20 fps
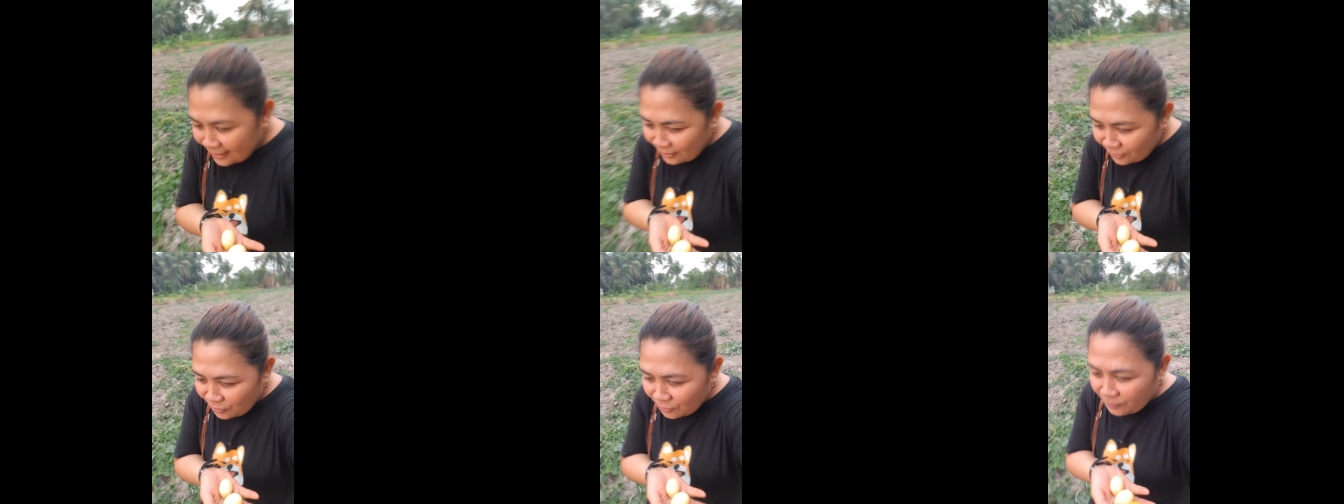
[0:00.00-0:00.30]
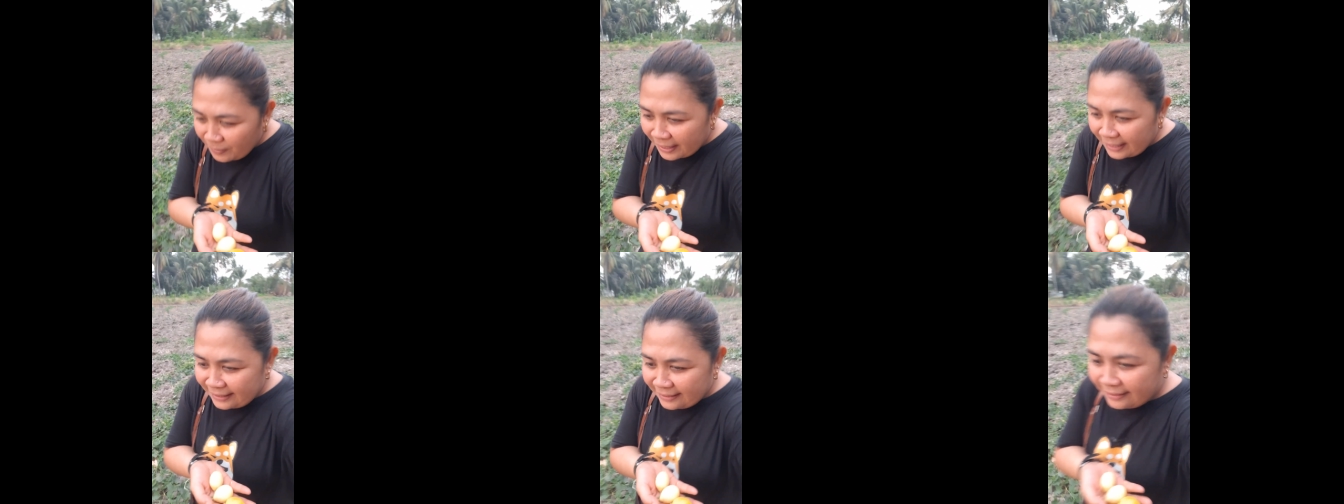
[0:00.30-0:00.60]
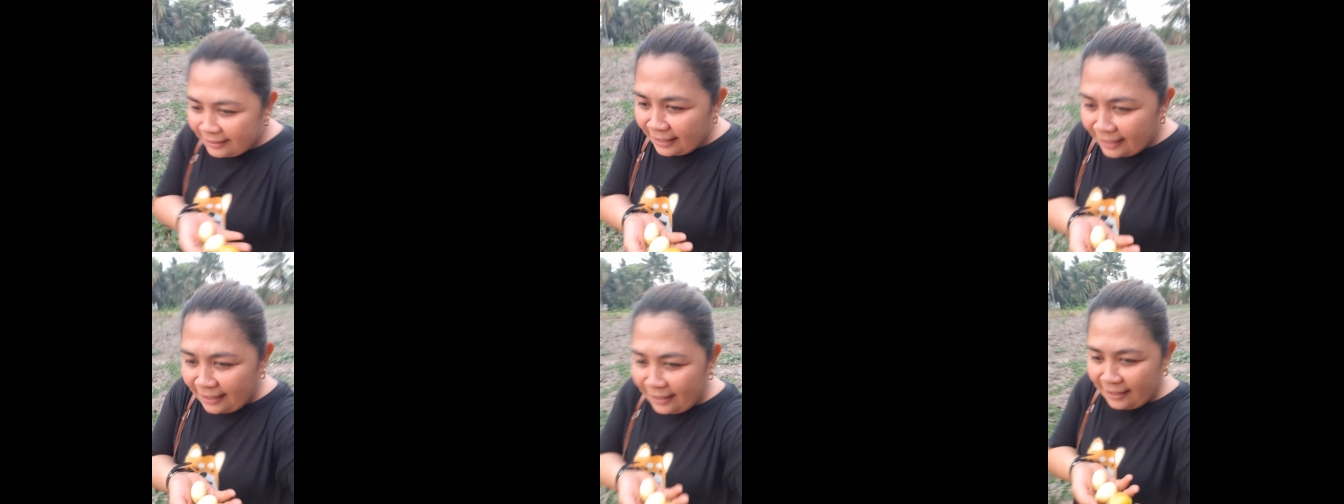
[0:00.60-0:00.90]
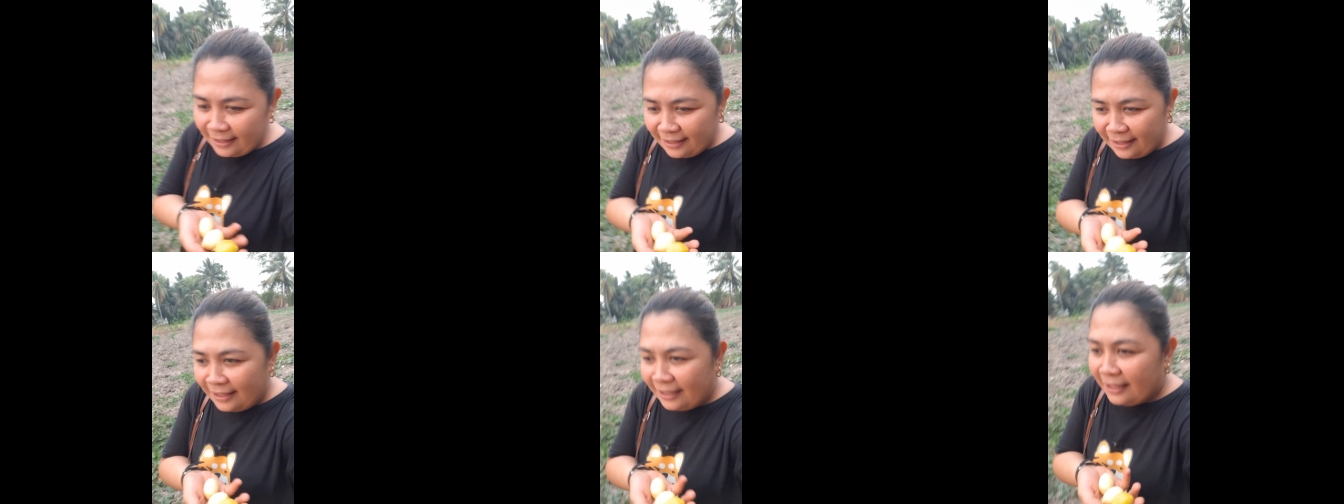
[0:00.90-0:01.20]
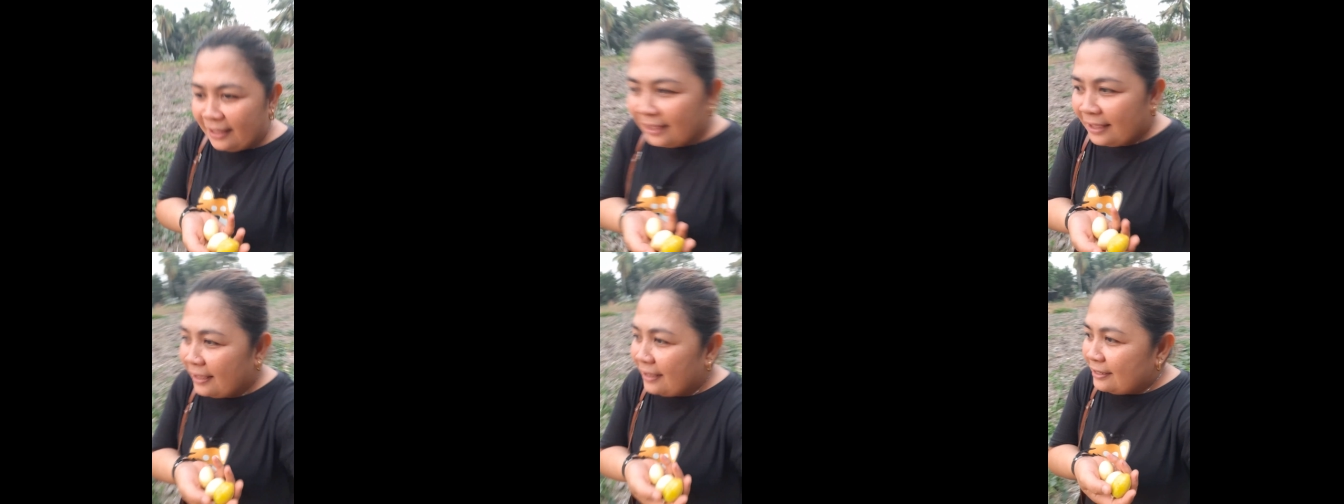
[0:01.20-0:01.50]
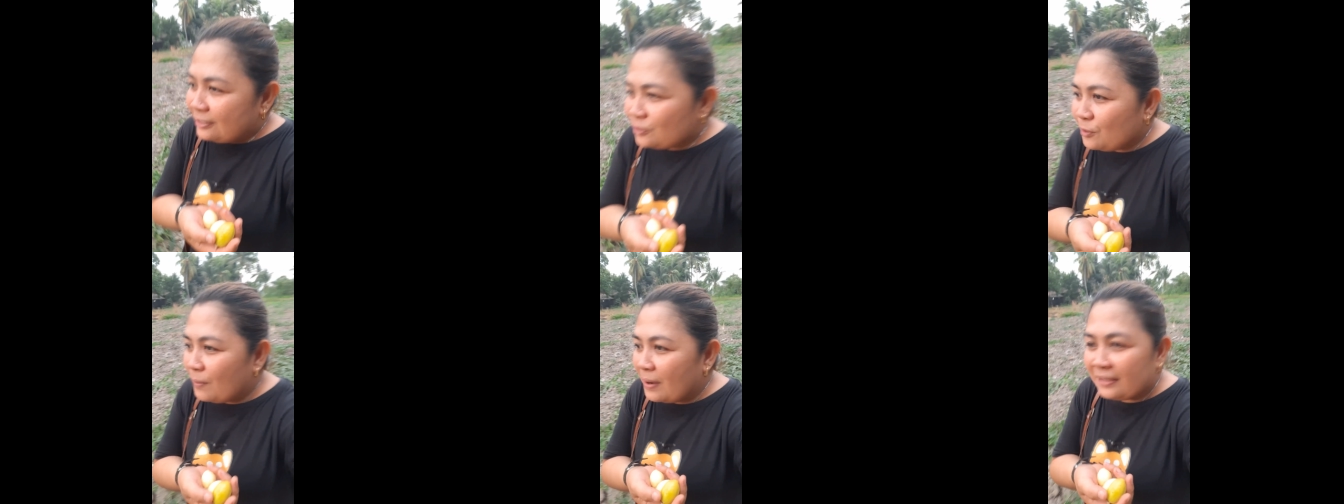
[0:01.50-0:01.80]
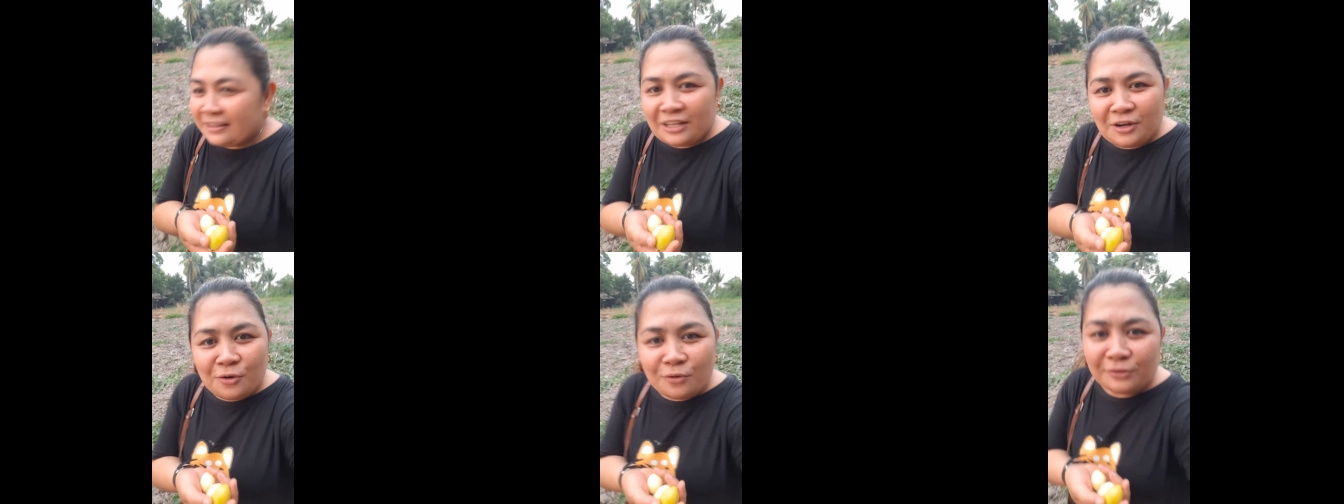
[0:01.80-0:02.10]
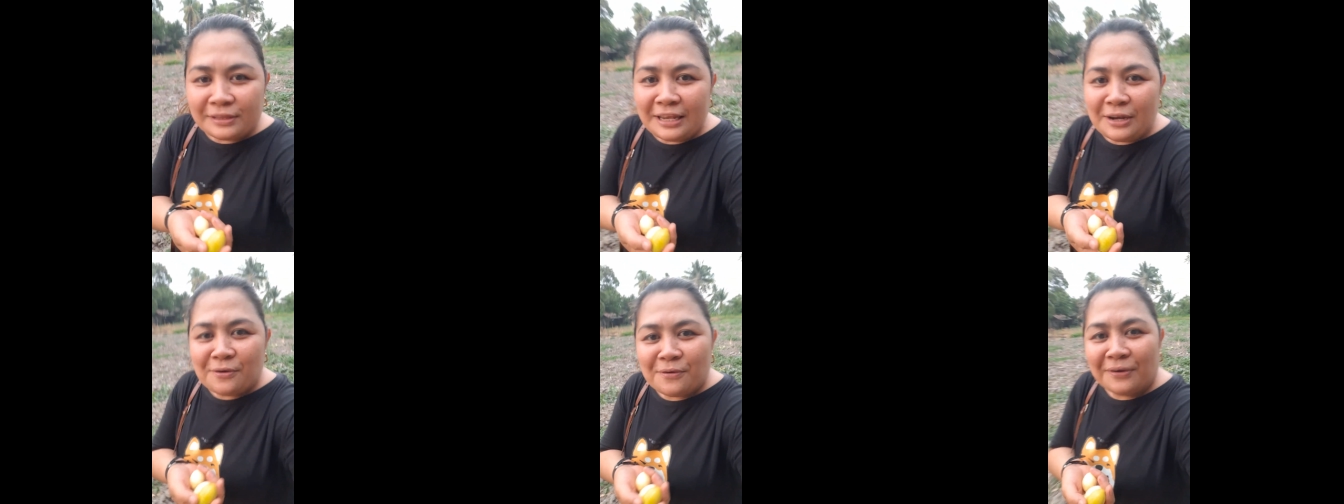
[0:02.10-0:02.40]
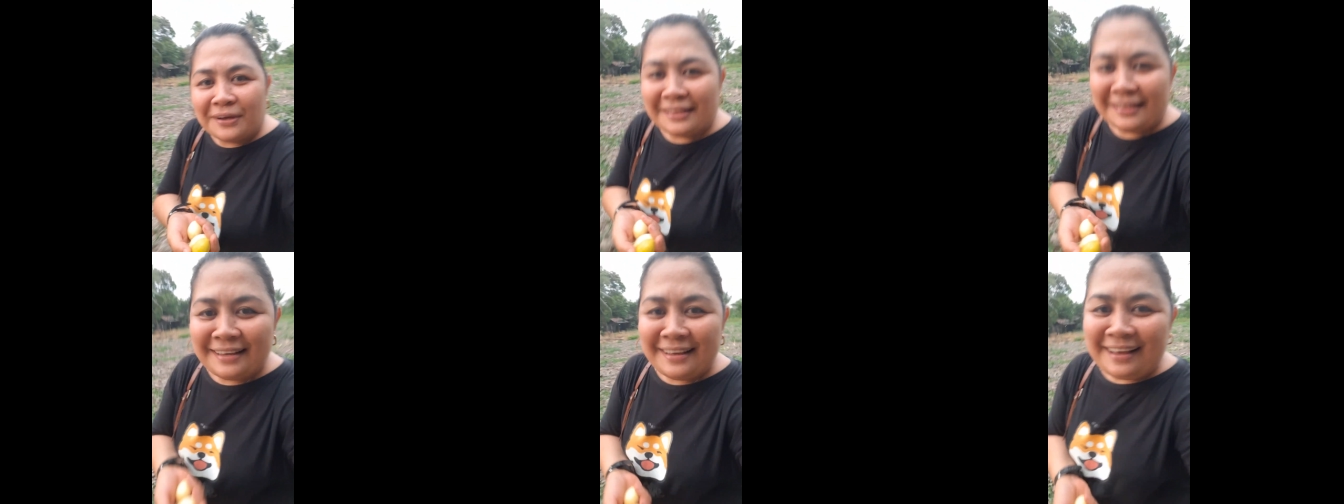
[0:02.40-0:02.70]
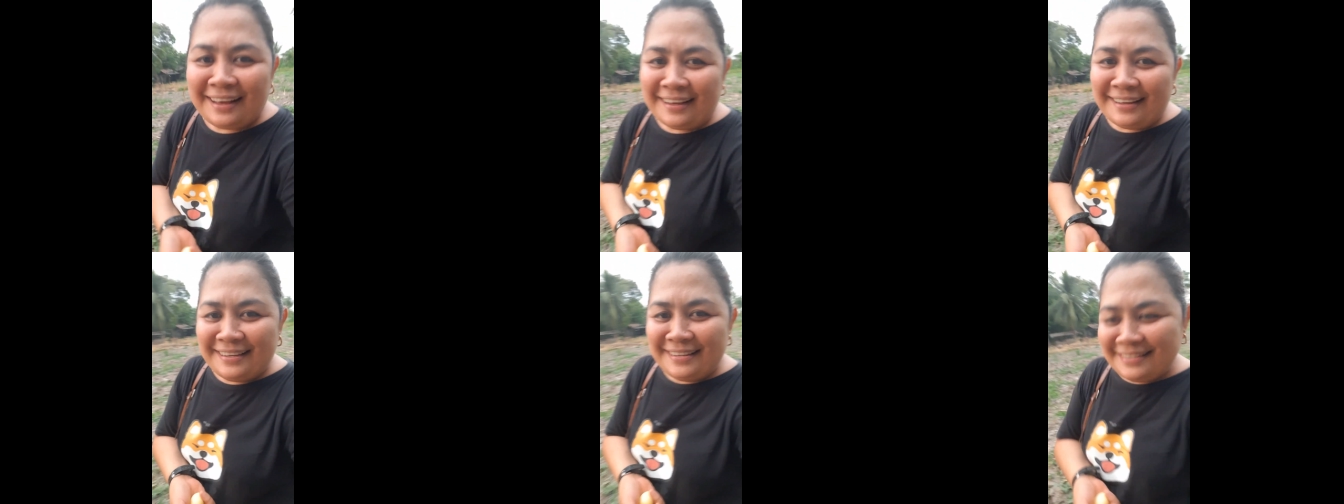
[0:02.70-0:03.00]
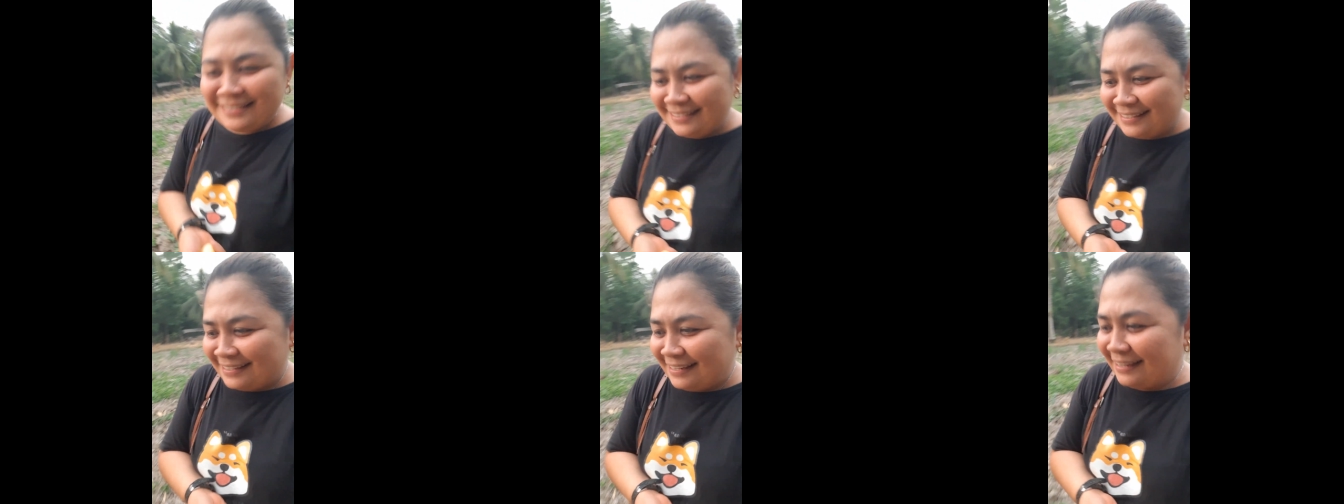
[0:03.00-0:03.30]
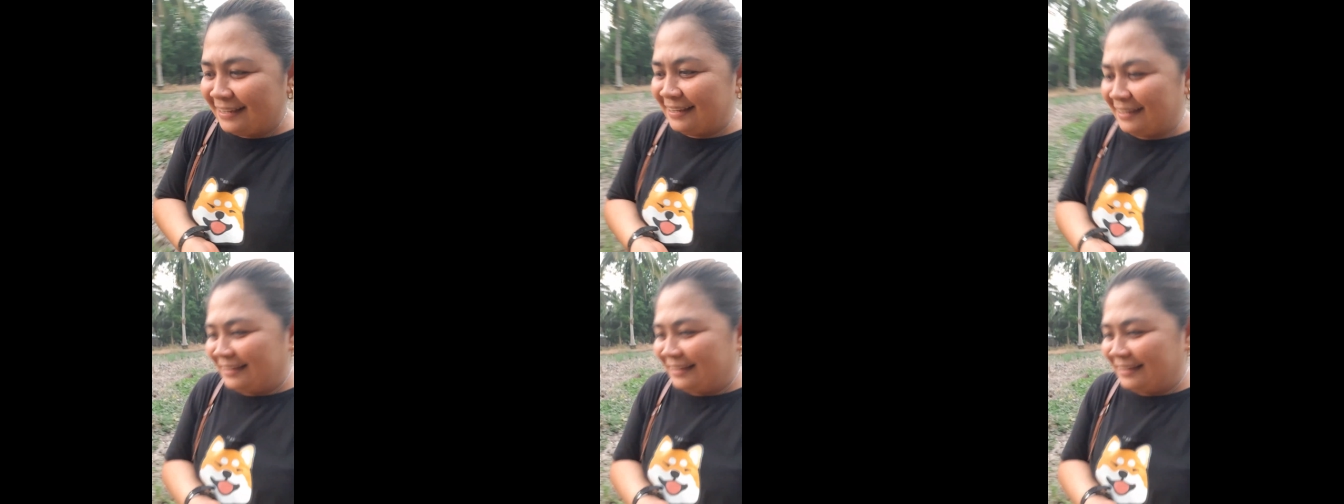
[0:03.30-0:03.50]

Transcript: Yung iba hindi. So, mga tinaw-tinaw kita guys.